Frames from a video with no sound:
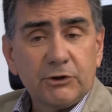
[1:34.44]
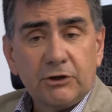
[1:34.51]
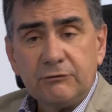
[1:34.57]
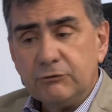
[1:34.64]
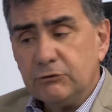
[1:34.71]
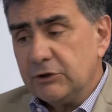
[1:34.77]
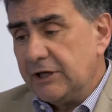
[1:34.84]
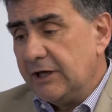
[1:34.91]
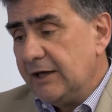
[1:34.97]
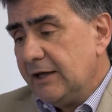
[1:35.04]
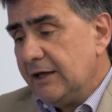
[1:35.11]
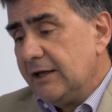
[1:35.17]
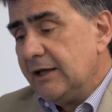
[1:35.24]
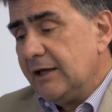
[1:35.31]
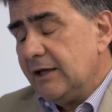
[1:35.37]
profughi
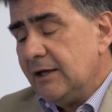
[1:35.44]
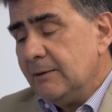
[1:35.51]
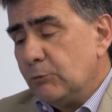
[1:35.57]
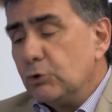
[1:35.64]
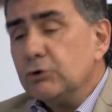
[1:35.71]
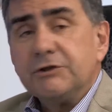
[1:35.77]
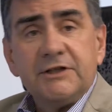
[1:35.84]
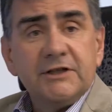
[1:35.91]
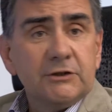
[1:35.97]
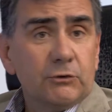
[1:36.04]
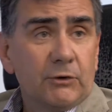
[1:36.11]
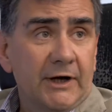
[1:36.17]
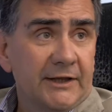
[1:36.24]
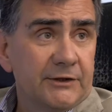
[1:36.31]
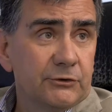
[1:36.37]
e molti
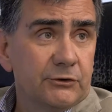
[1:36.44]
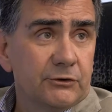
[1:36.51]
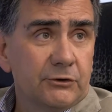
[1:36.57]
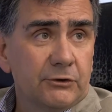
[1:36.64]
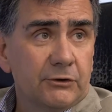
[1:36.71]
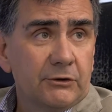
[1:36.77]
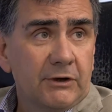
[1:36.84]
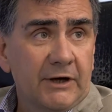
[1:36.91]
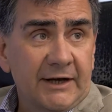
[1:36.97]
lo hanno